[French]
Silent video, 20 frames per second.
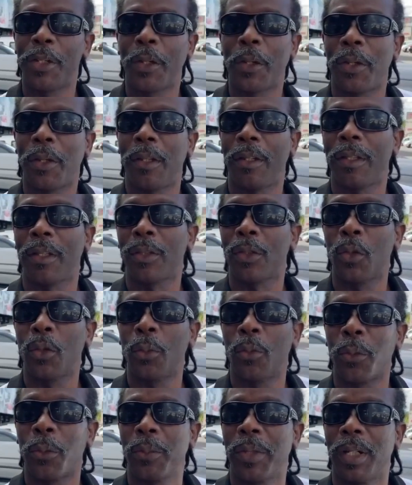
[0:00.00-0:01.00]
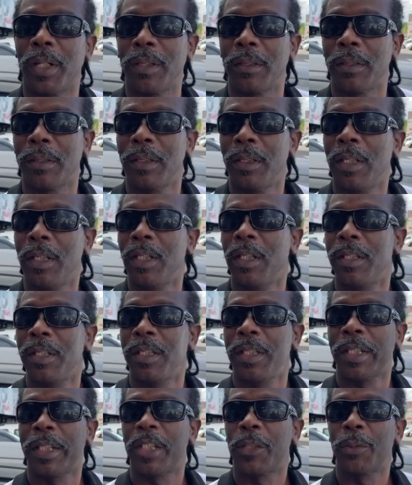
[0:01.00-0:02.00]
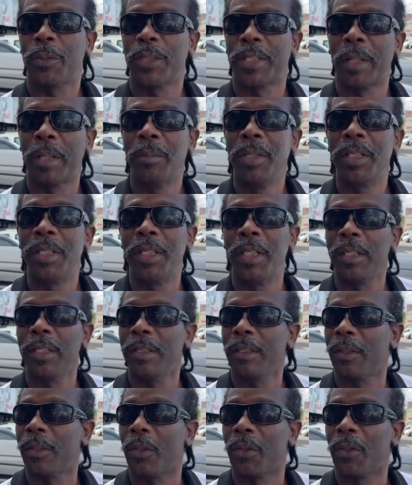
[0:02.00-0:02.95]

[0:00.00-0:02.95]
que tout le monde prend ses responsabilités,